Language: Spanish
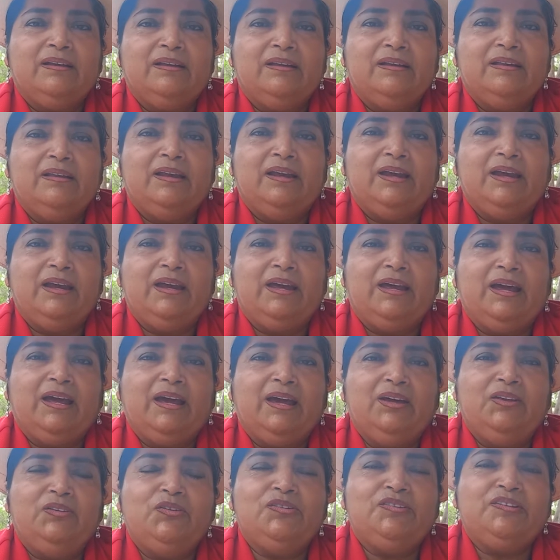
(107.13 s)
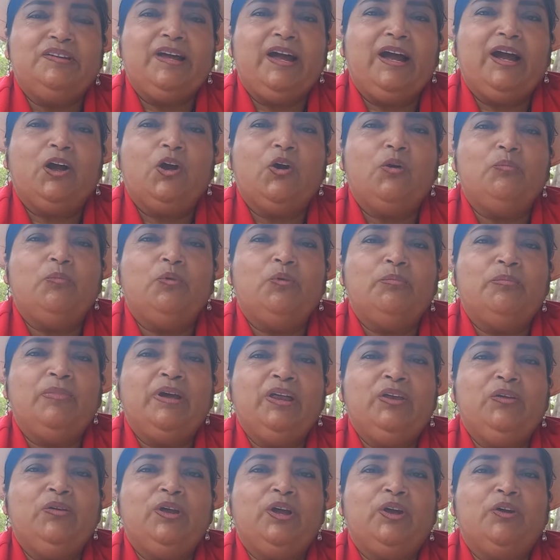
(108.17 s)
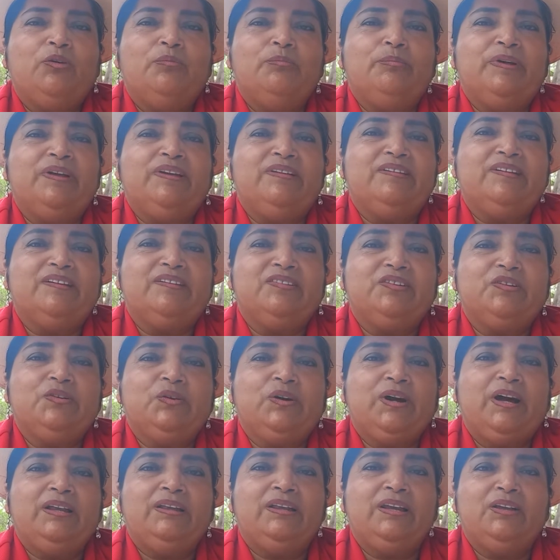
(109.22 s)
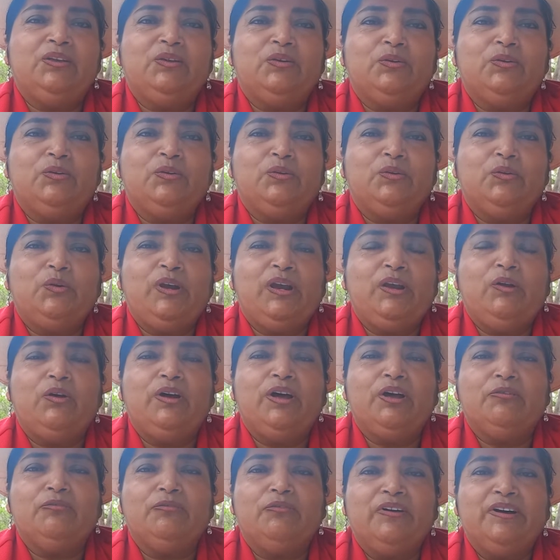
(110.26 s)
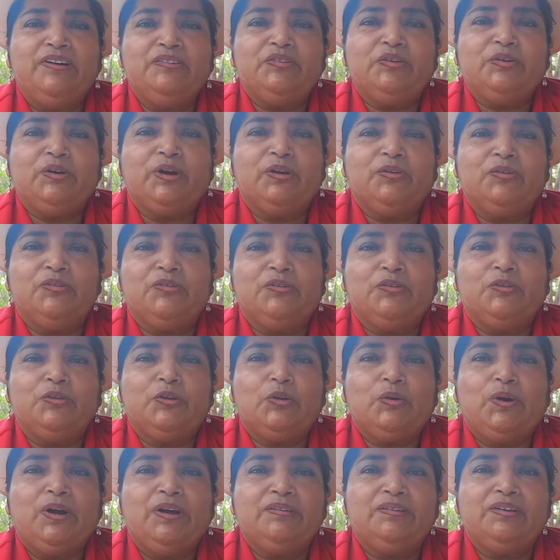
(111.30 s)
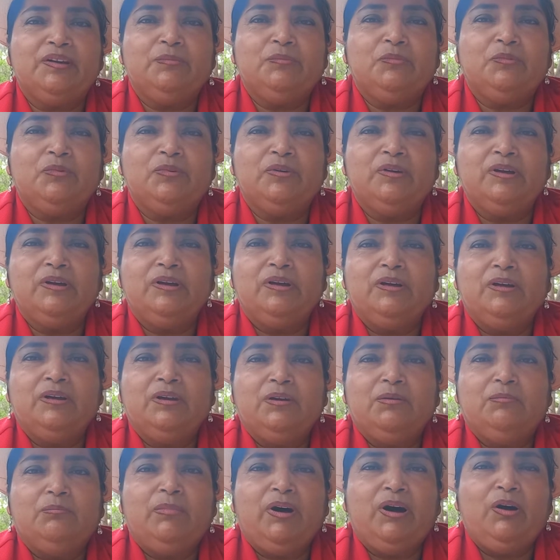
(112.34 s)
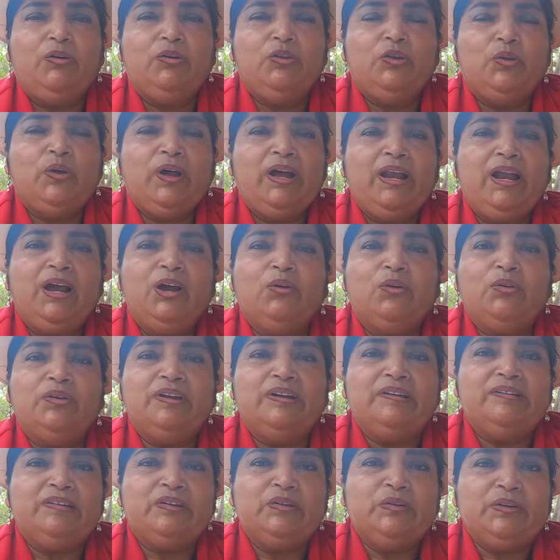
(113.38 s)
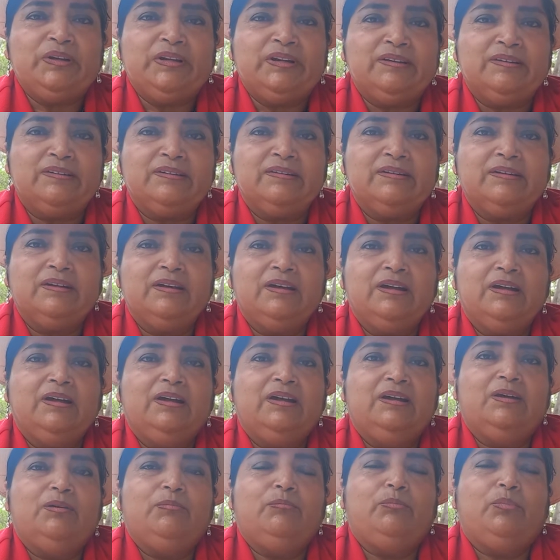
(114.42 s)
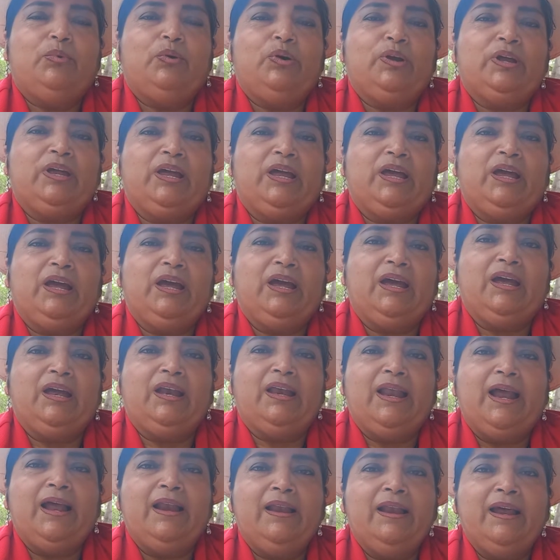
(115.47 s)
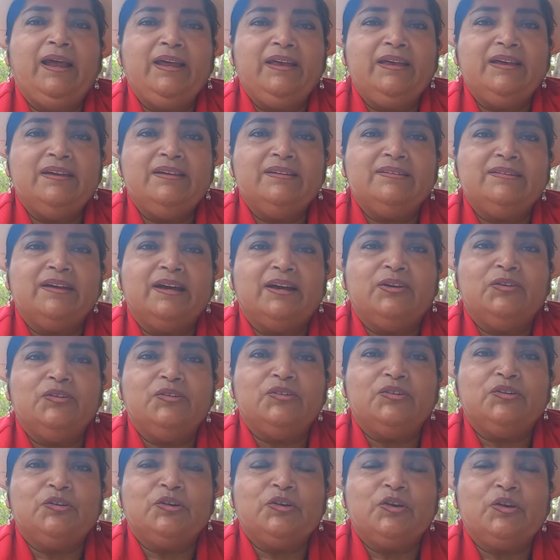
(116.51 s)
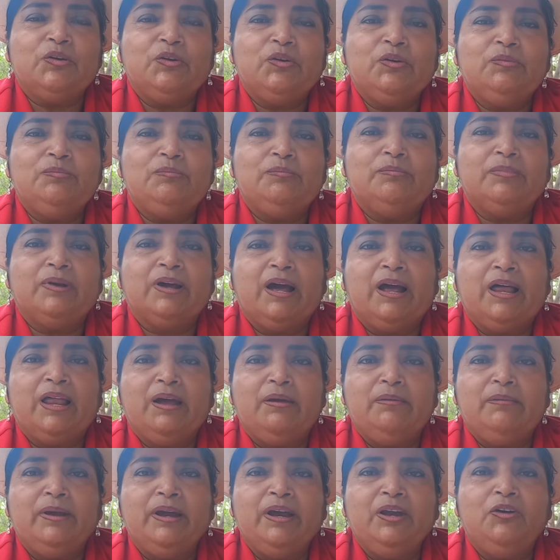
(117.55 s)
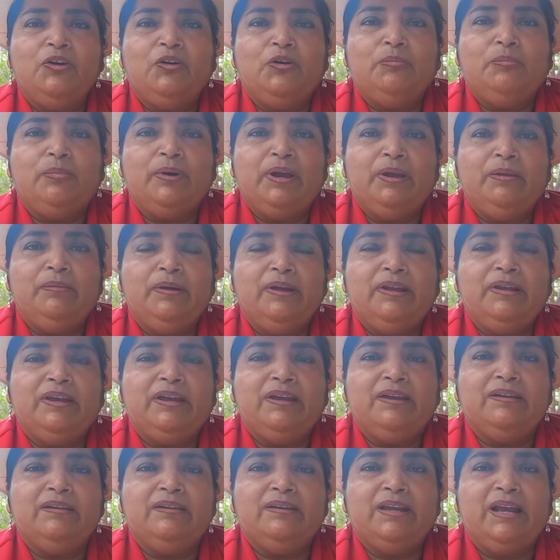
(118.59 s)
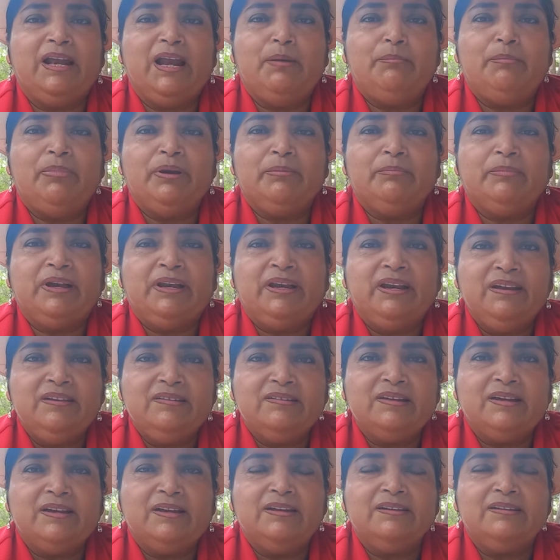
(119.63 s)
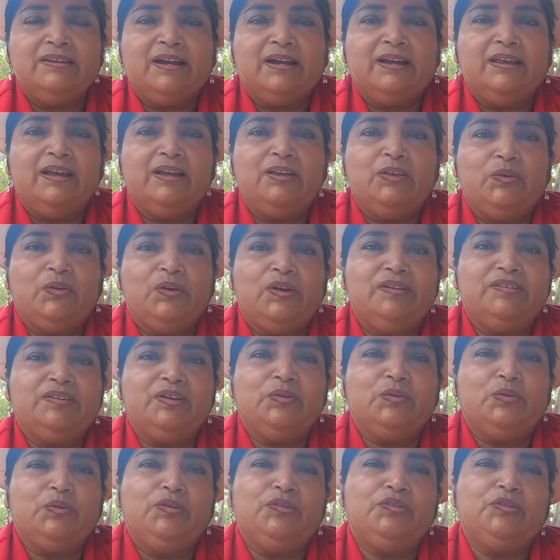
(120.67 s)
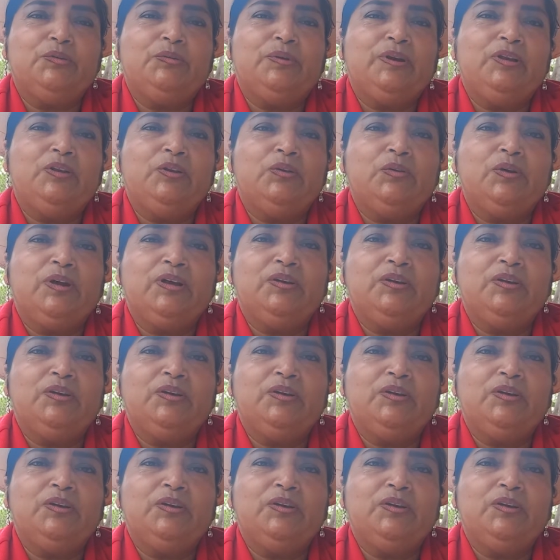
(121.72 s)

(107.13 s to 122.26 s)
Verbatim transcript: de que esto sea como un medio de compensación ante todos los esfuerzos que nosotros hacemos bajo todas las condiciones porque las leyes a nosotros cada vez nos privan de, la permanencia de estar dentro del seguro y sobre todo a